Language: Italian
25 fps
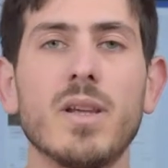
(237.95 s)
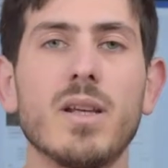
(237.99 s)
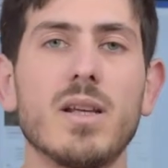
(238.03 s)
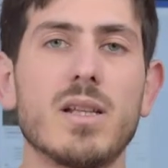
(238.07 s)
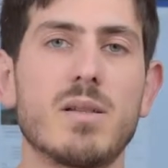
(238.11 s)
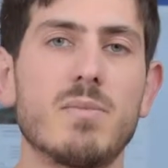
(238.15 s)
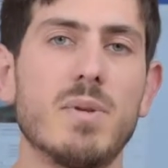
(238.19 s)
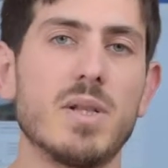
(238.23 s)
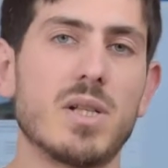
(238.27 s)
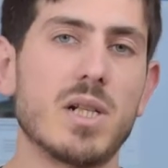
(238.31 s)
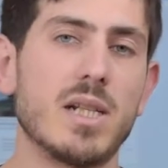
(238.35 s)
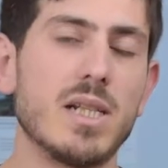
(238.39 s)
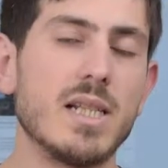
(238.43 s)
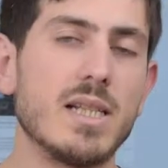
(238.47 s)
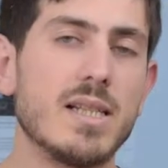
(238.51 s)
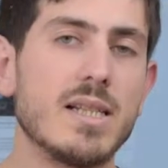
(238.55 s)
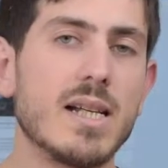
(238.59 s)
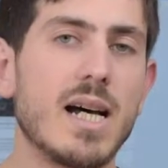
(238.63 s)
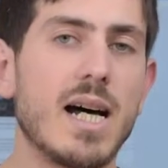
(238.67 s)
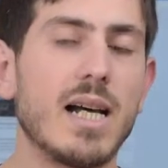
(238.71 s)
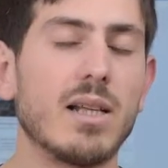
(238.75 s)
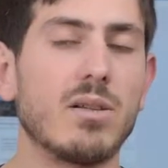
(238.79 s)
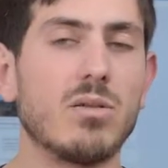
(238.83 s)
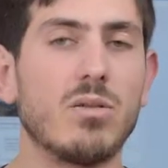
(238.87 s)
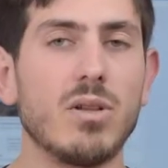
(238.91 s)

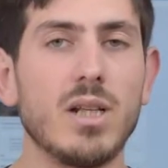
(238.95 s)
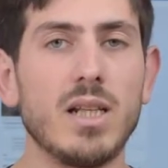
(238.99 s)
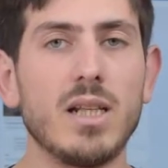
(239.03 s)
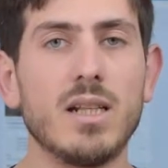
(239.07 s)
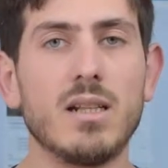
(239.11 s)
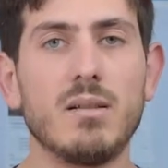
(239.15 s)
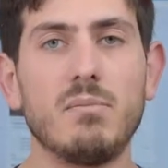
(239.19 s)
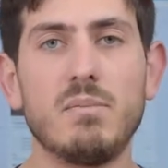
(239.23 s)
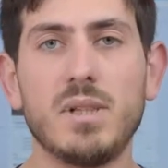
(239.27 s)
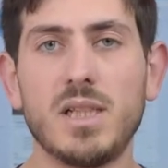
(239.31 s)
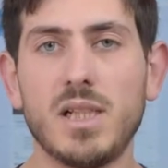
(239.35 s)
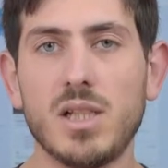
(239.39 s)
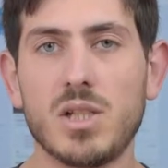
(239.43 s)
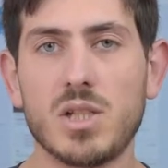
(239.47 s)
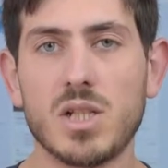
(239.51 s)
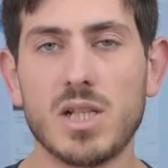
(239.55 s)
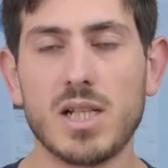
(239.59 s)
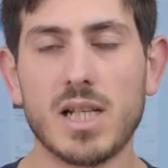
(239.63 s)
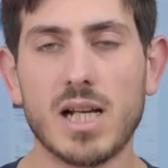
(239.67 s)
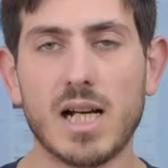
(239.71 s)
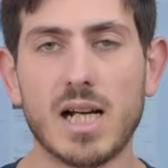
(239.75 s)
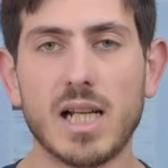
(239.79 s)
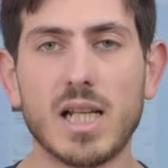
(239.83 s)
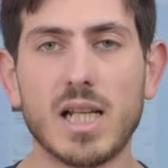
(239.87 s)
specializzato in medicina